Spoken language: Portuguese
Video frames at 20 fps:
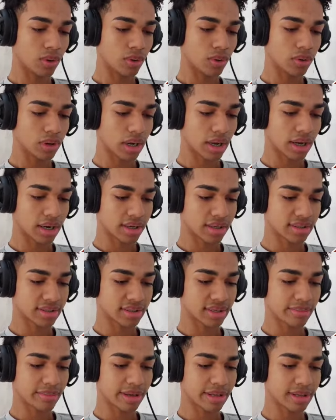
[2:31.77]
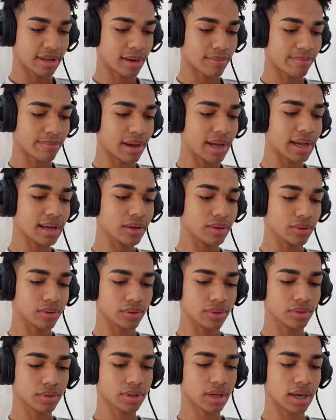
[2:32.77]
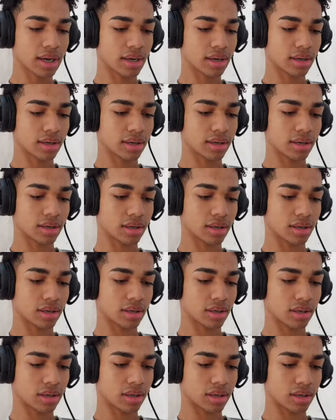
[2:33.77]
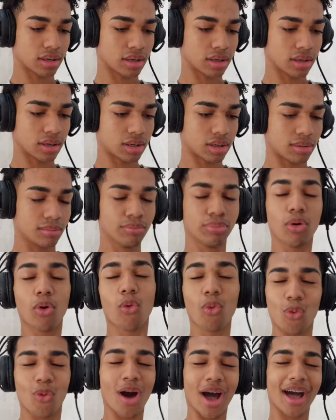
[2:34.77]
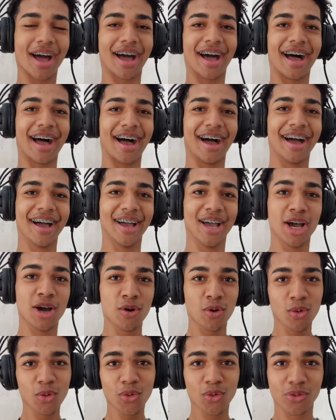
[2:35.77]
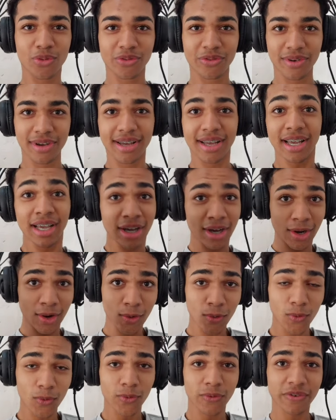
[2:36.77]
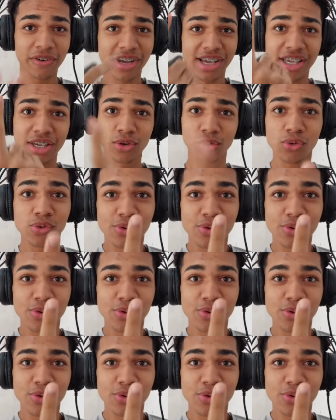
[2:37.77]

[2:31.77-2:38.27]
Ô, oh, cara, você me atrapalhou, cara. Porra! Ufa, ufa e